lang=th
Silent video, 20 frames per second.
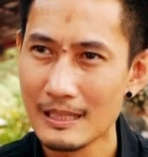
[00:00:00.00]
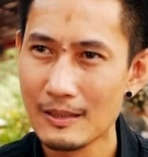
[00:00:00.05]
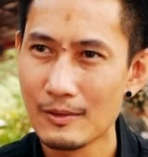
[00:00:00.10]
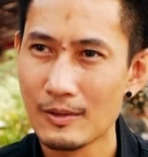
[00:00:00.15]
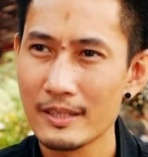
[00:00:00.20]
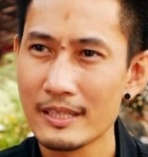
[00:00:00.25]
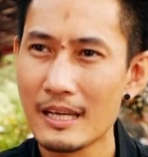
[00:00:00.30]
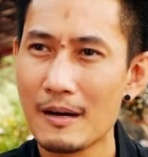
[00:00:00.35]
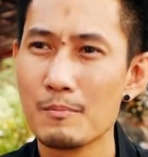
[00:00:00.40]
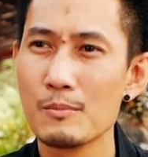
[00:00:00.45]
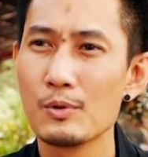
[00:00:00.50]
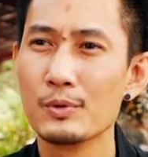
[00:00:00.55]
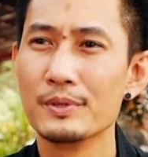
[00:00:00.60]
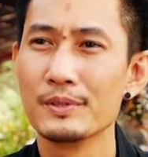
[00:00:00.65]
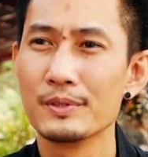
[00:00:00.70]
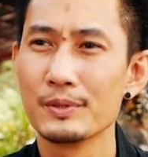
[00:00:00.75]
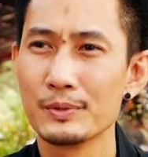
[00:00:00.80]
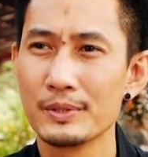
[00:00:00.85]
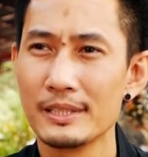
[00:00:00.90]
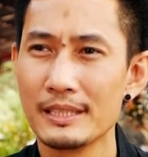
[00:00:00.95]
เราก็ทำบุ
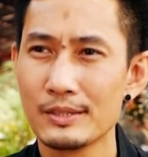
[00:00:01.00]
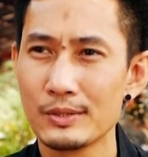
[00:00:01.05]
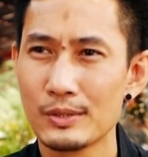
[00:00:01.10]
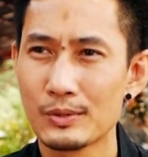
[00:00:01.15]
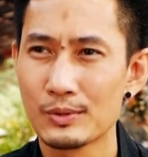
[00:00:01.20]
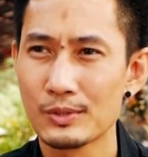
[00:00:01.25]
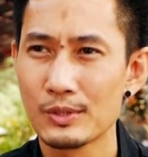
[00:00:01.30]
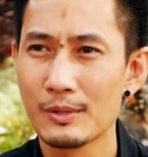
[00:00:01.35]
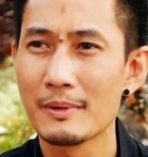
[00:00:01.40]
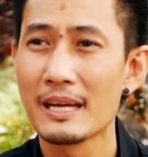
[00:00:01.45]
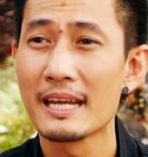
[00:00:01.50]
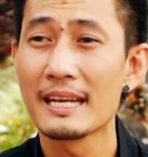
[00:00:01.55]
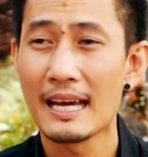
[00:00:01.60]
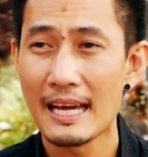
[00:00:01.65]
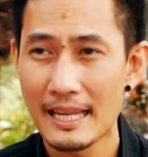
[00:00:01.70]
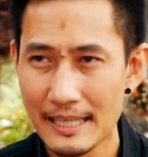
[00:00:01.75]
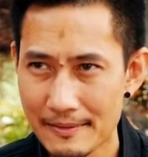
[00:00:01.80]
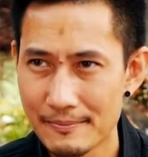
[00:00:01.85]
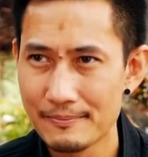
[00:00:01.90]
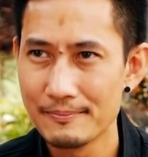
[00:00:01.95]
ญอุทิศส่วนกุศลให้
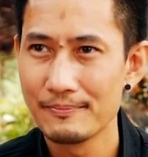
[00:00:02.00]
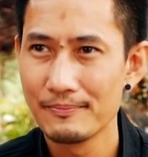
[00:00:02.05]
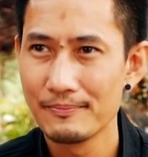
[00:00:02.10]
ท่าน